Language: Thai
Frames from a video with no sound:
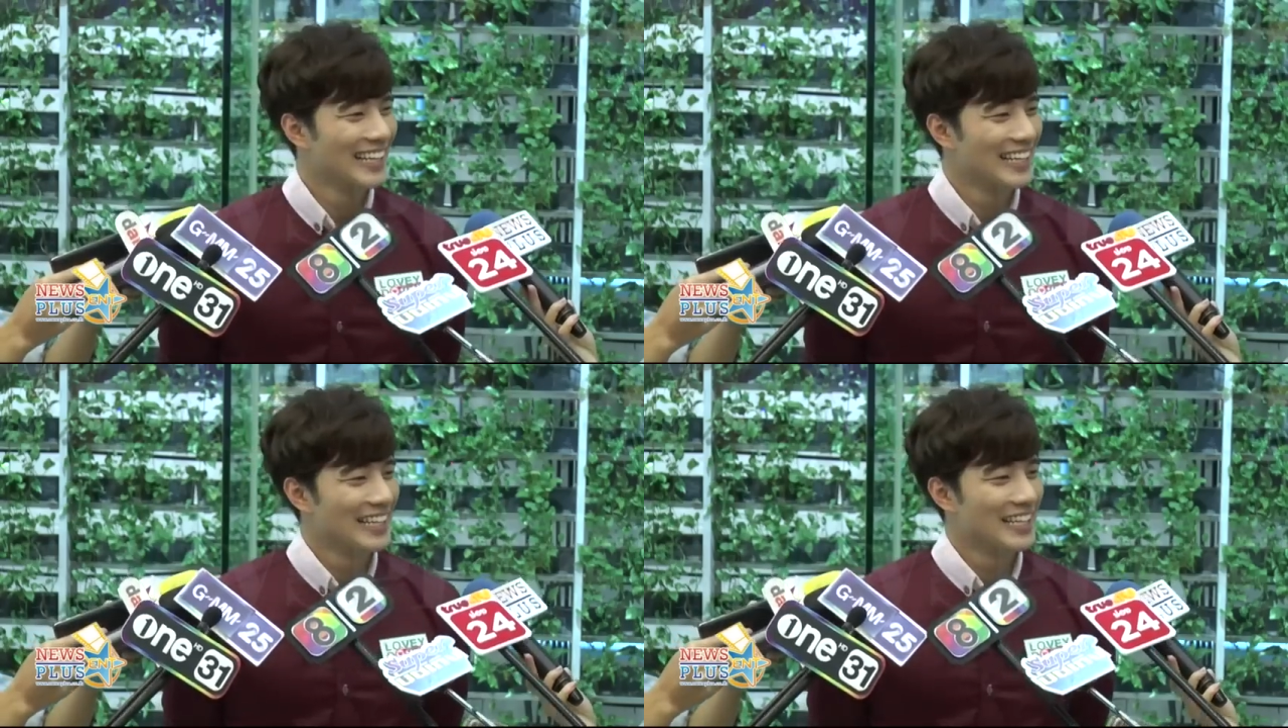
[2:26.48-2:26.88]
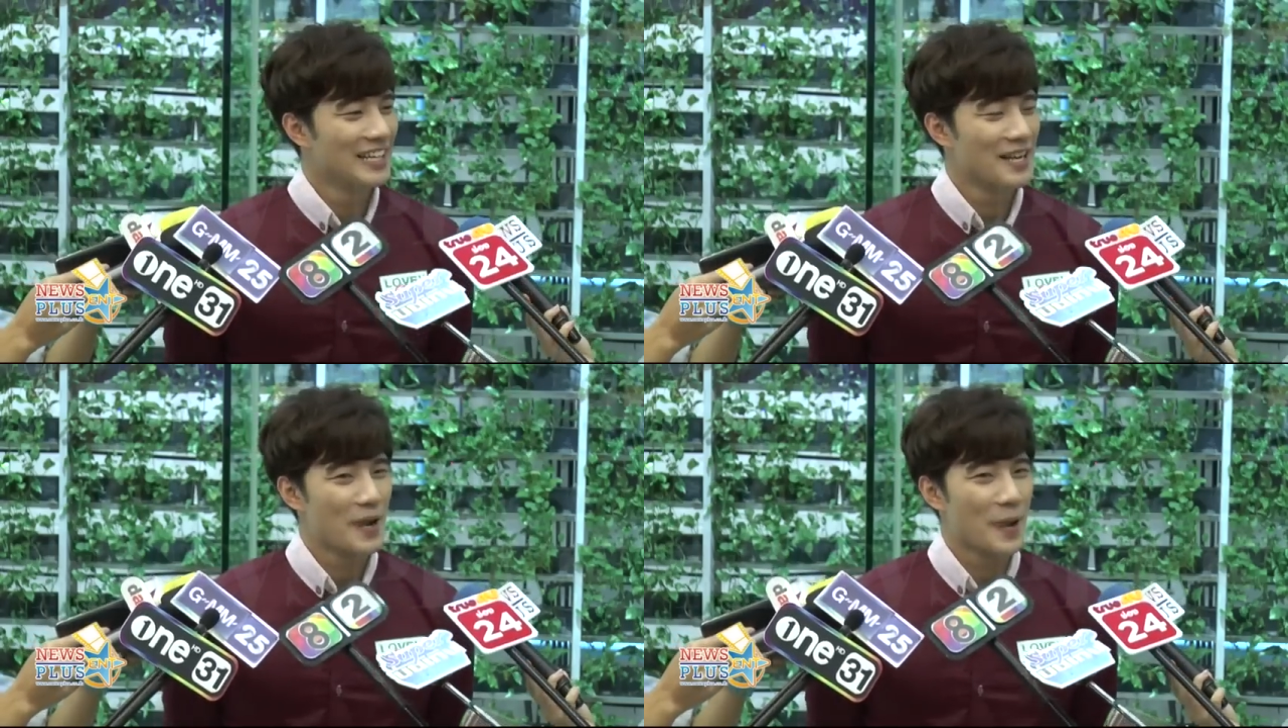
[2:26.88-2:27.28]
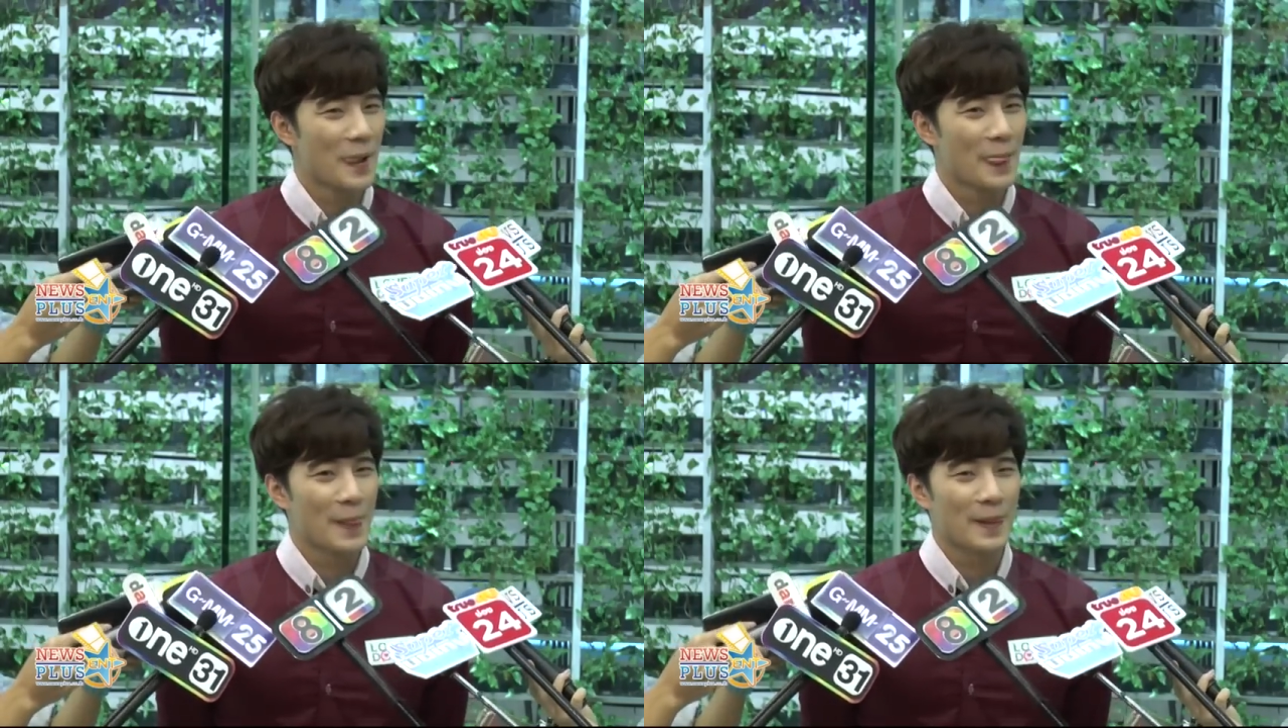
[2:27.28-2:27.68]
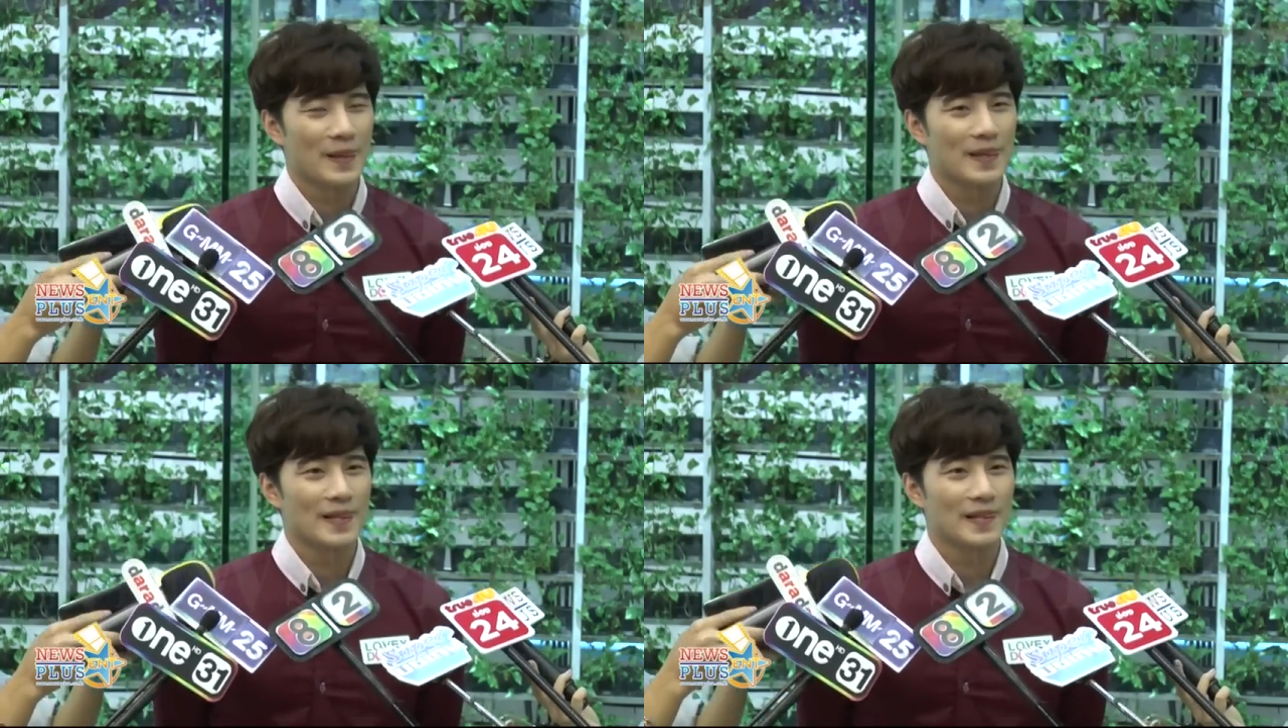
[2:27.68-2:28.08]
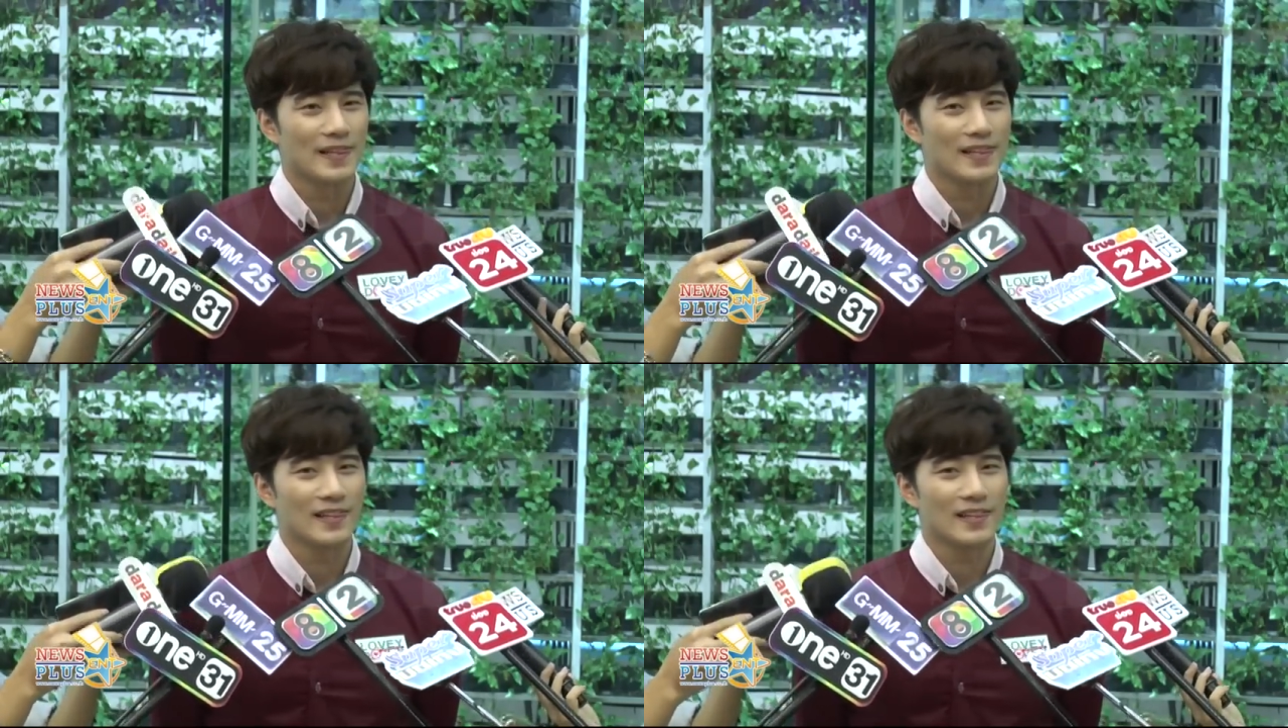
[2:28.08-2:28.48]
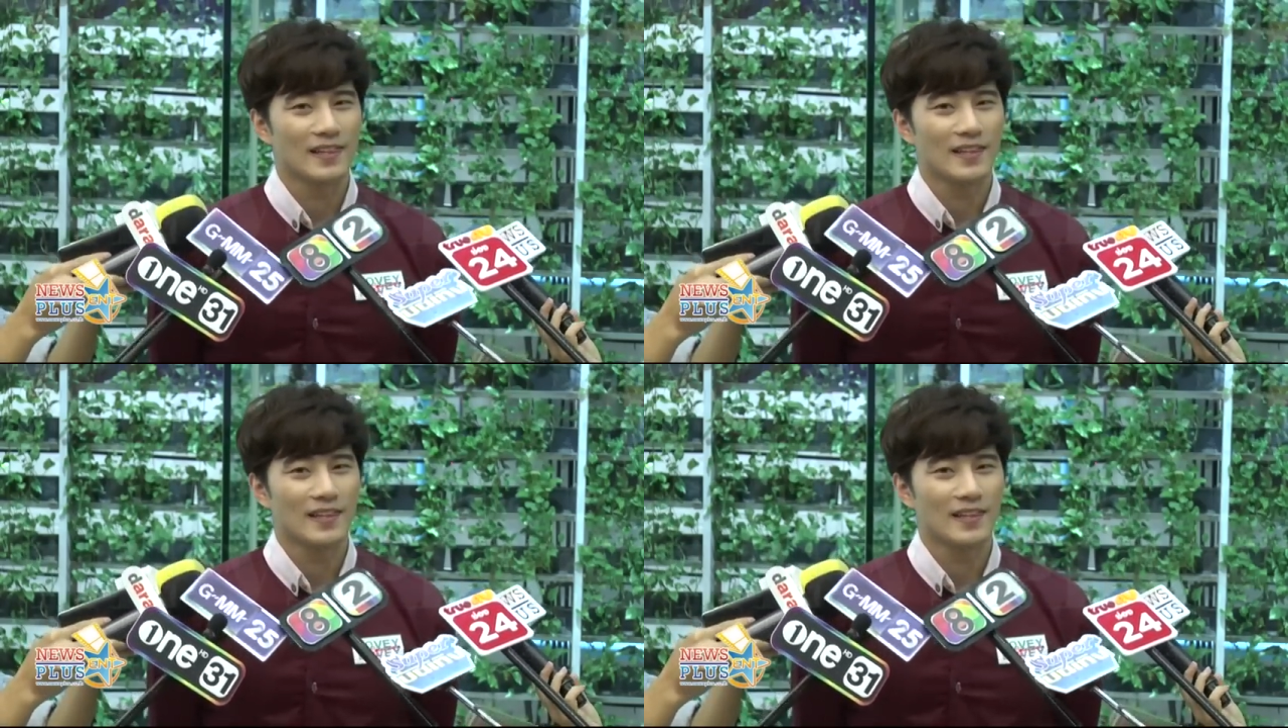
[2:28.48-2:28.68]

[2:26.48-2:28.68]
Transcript: เราจะรวยแต่ว่าต้องหาครอบครัวร